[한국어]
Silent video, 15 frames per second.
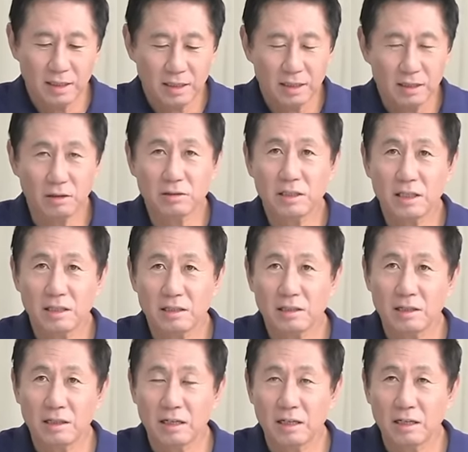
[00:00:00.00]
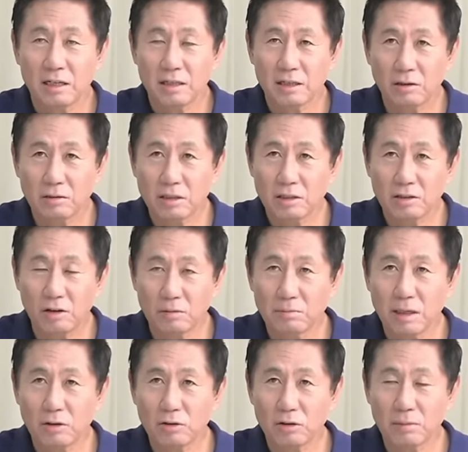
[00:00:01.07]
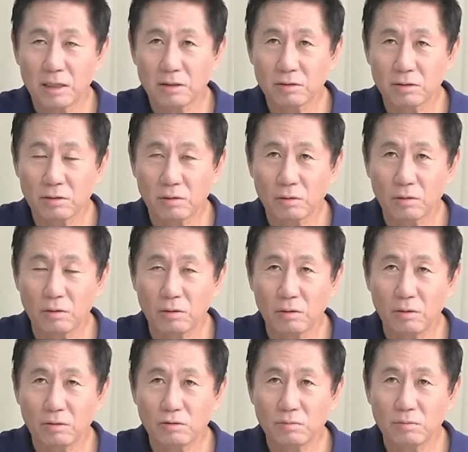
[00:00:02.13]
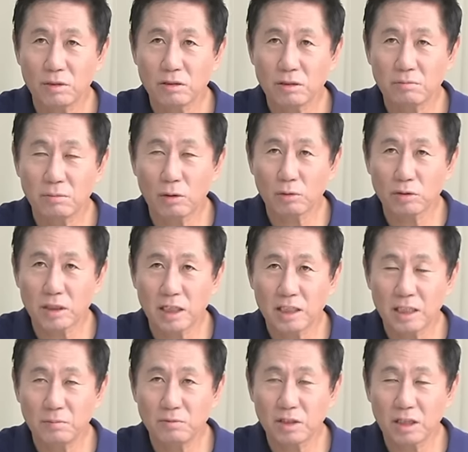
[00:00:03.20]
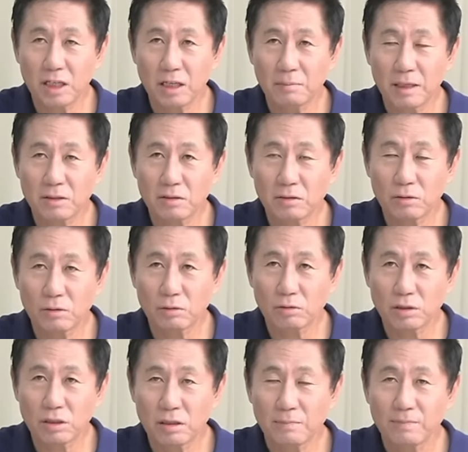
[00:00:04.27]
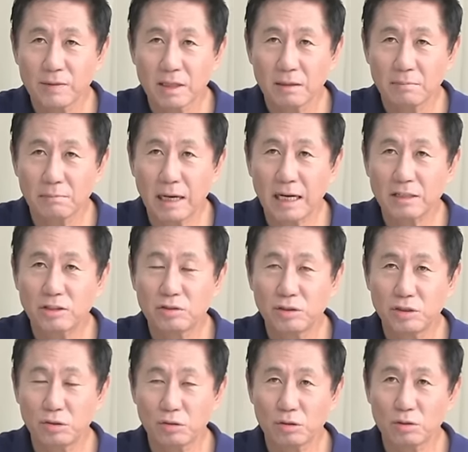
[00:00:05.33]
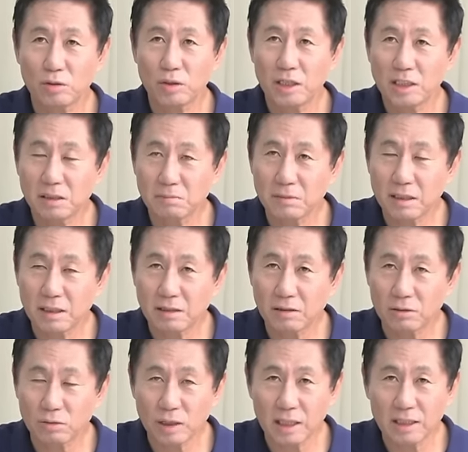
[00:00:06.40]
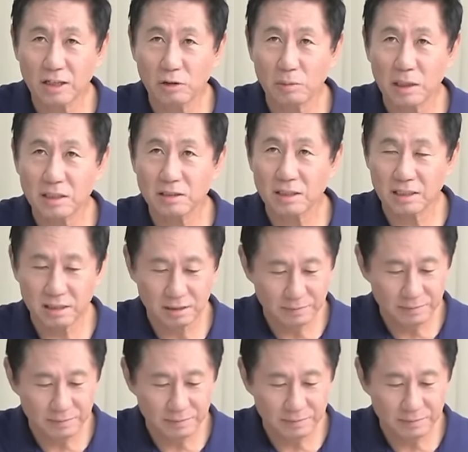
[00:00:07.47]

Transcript: 경쟁은 경제는 엉망으로 만들어 놓고 국민들은 먹고 살기 힘들게 만들어 놓고서 마트쇼를 또 했습니다. 그것도 하나로 마트 가서.